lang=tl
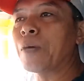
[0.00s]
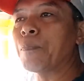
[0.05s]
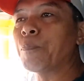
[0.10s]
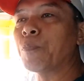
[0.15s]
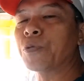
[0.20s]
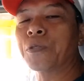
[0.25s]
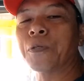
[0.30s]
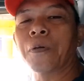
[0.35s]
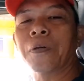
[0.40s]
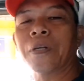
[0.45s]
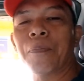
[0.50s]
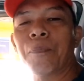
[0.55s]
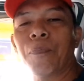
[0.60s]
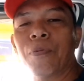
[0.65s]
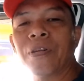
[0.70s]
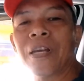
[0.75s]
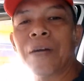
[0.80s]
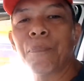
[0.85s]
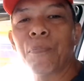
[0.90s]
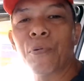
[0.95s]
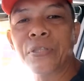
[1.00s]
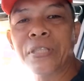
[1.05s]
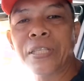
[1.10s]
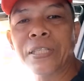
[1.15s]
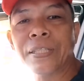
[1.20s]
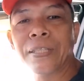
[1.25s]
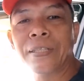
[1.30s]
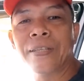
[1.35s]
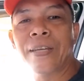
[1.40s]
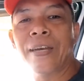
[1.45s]
sa Pusok Lapu-Lapu
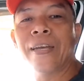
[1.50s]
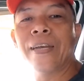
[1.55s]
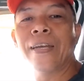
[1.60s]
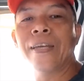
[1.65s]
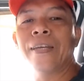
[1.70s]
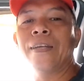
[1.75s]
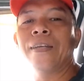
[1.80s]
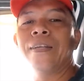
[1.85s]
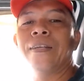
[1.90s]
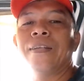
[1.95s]
City dahil